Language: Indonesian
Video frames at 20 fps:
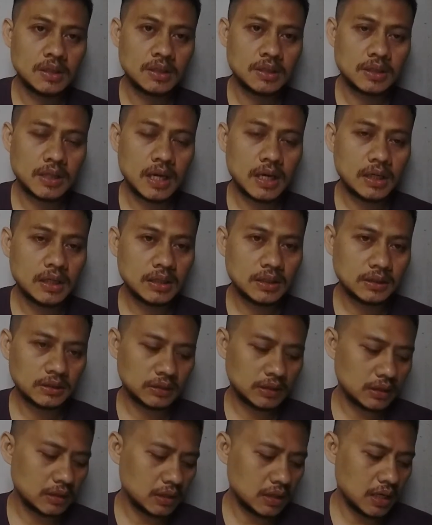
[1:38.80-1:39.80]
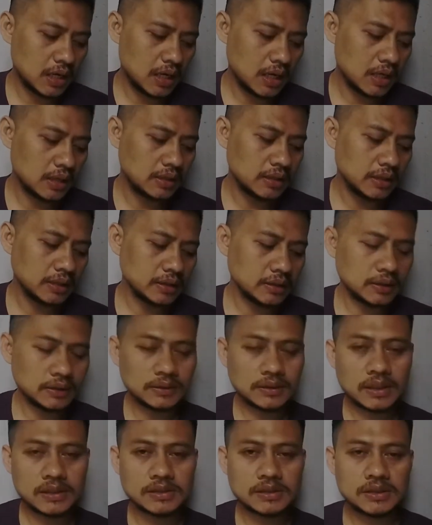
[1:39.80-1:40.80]
yang ketiga ada
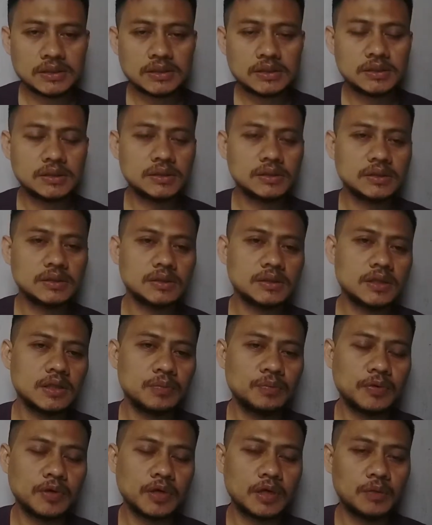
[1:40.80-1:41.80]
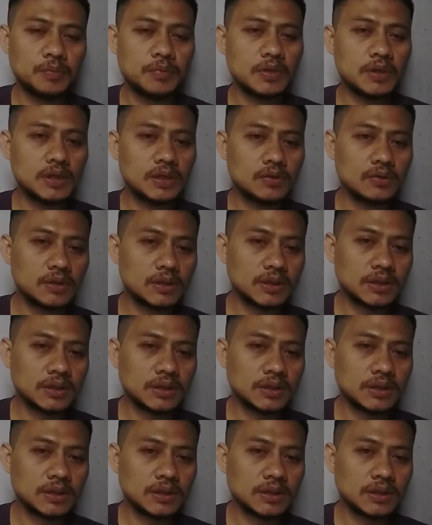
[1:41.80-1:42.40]
iritasi di pori-pori kulit